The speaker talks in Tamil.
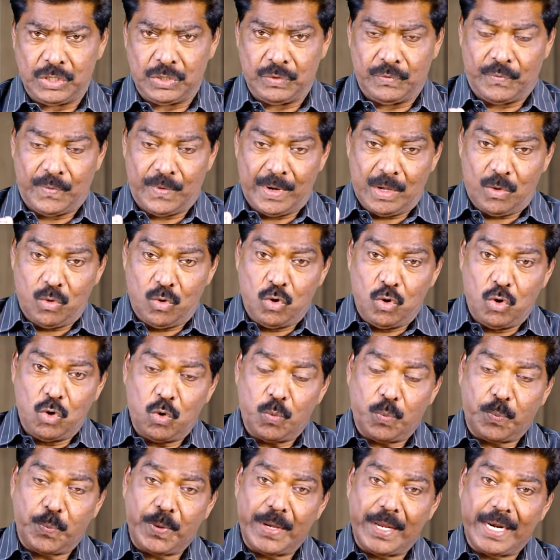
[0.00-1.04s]
இவ்வளோ
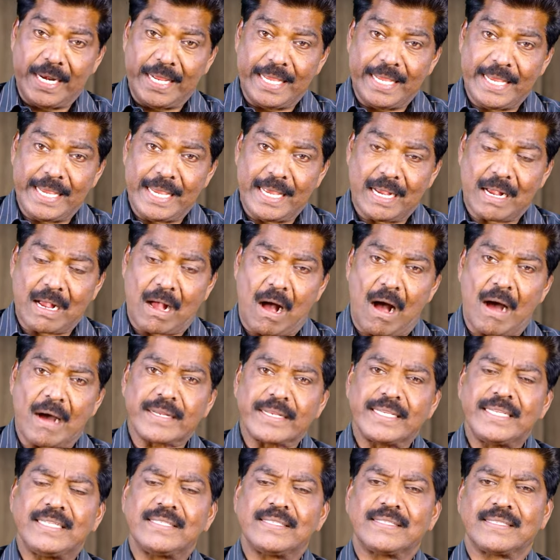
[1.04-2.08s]
பெரிய
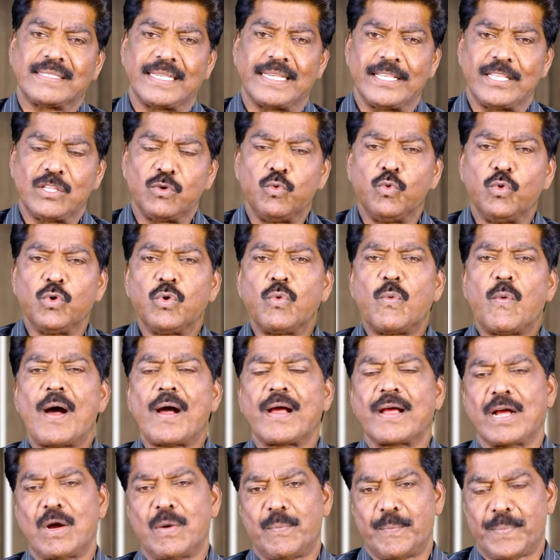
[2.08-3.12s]
காரியம் செய்து
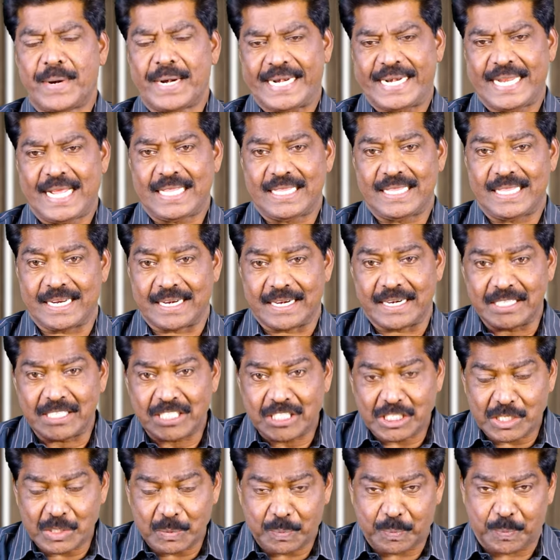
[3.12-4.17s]
உருவாக்கப்பட்ட அந்த
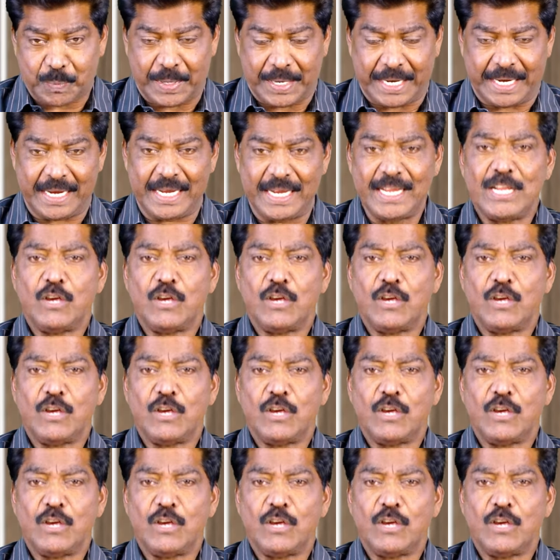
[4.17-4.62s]
ரட்சிப்பை